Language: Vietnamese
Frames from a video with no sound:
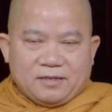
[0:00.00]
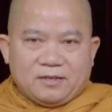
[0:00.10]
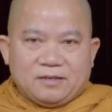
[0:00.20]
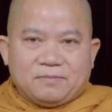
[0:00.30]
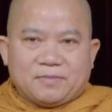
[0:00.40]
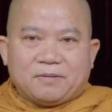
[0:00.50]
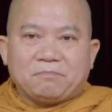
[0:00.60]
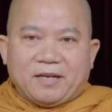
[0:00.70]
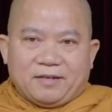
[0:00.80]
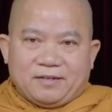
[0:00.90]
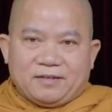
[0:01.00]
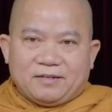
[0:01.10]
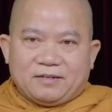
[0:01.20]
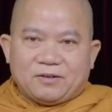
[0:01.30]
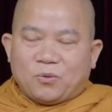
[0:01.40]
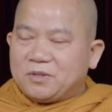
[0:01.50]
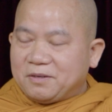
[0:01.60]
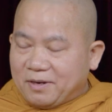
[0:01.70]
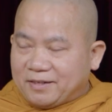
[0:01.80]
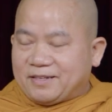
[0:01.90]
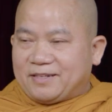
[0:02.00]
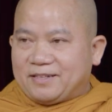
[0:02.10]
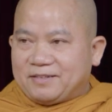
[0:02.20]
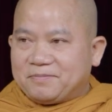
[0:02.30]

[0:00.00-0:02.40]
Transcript: cái người mà nó bệnh đủ thứ bệnh hết á